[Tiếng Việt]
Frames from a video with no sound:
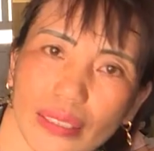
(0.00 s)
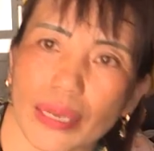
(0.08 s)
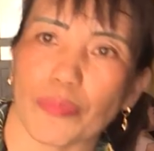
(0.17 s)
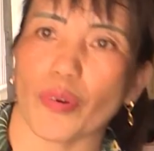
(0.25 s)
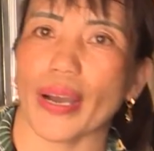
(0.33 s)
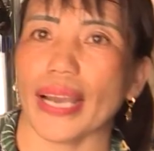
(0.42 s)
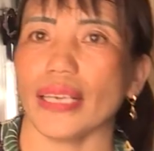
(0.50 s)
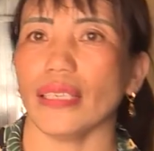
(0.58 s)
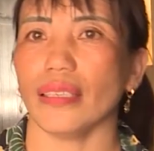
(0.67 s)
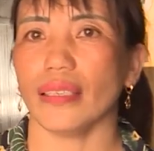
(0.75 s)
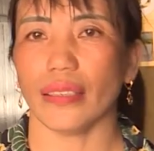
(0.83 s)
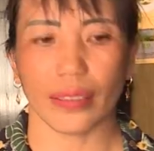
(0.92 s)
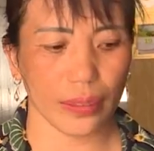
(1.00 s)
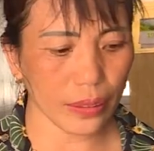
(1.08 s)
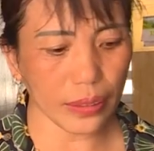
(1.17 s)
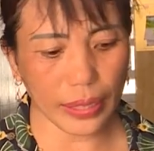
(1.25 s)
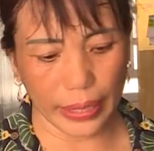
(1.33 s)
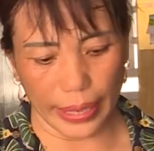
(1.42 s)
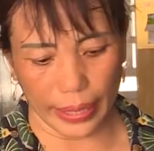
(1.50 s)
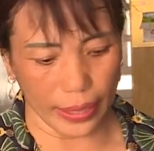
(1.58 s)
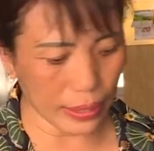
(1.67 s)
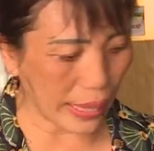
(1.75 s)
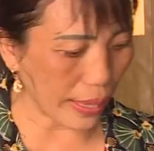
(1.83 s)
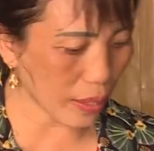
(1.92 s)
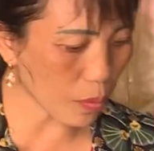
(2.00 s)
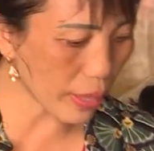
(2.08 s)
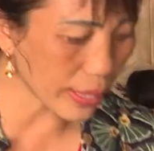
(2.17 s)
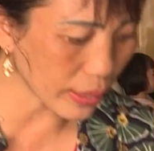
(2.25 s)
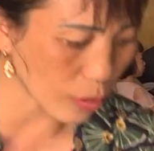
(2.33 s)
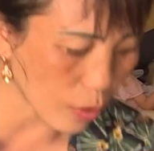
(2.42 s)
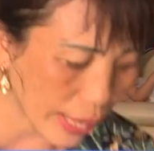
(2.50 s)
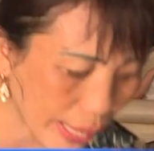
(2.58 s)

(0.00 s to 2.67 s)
Năm ngoái thì như thế này tại gốc cây là có